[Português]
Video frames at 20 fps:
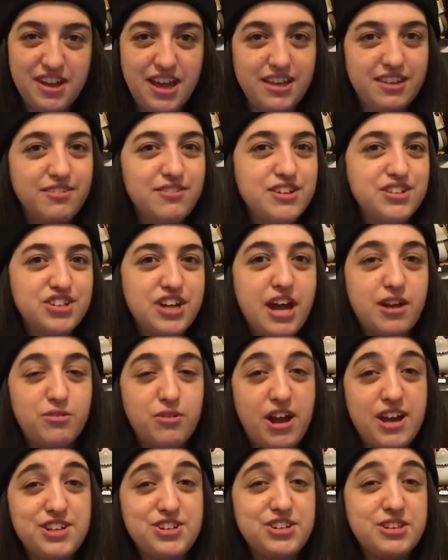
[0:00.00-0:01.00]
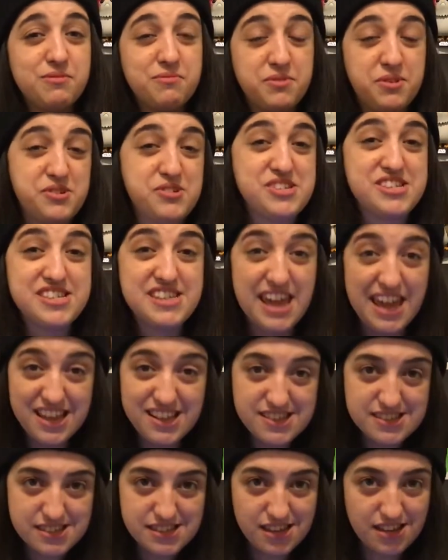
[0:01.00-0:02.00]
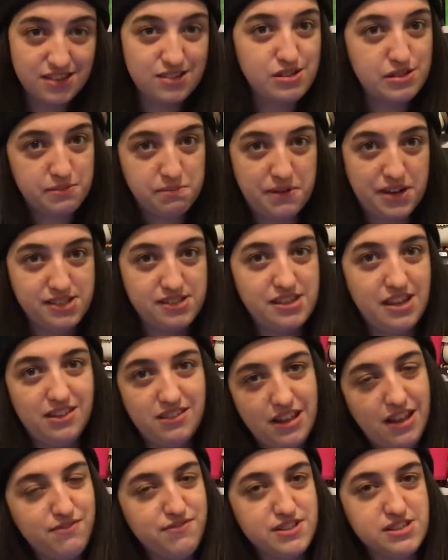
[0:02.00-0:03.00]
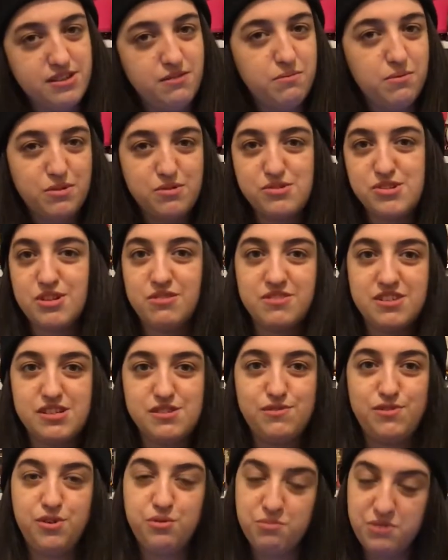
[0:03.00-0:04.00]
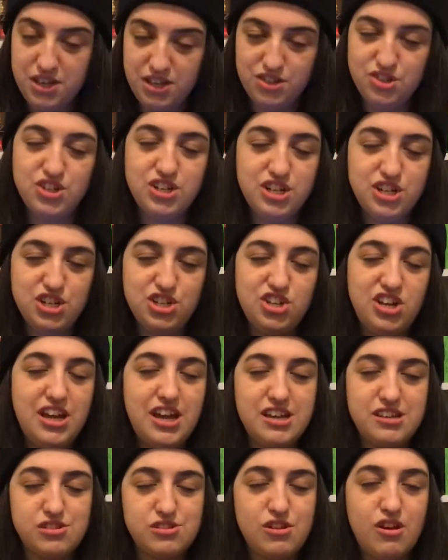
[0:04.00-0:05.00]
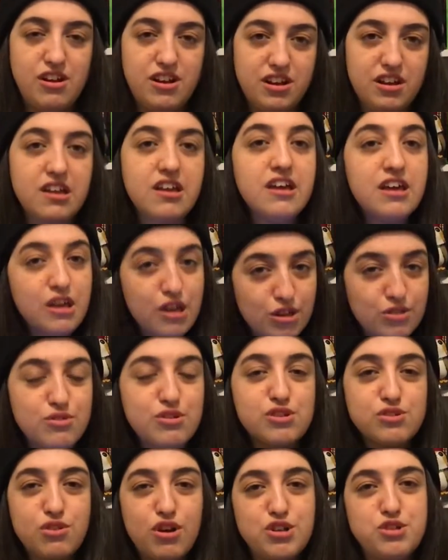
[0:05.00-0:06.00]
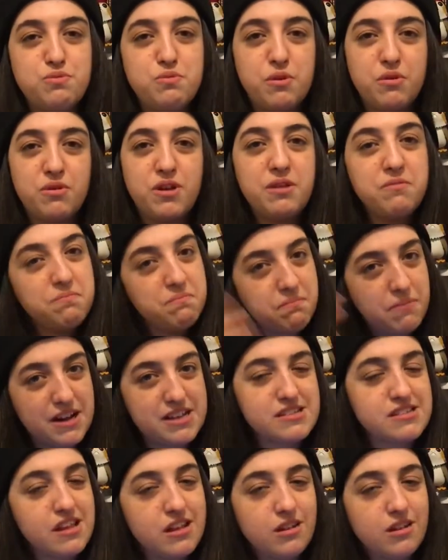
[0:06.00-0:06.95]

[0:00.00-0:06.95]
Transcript: um é que o Edgar Wright demorou 6 anos para aceitar fazer a produção desse filme e dirigir a história do Scott Pilgrim para as